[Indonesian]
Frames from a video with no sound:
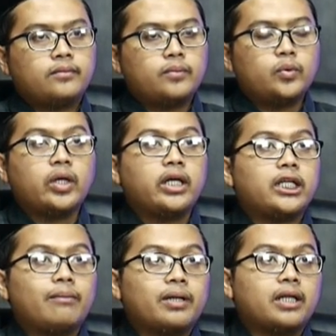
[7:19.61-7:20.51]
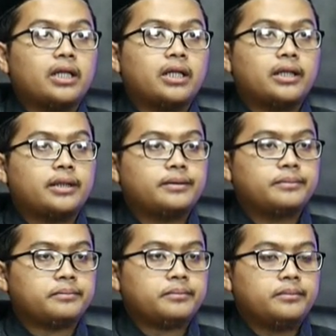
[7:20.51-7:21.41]
Mungkin kita pernah
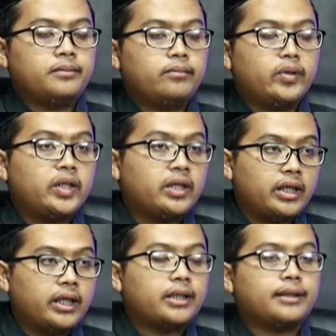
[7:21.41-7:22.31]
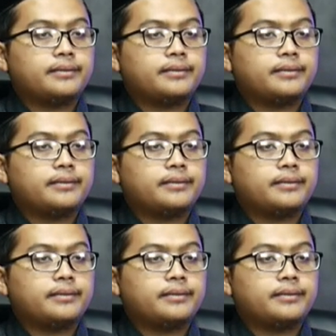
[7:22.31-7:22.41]
mendengar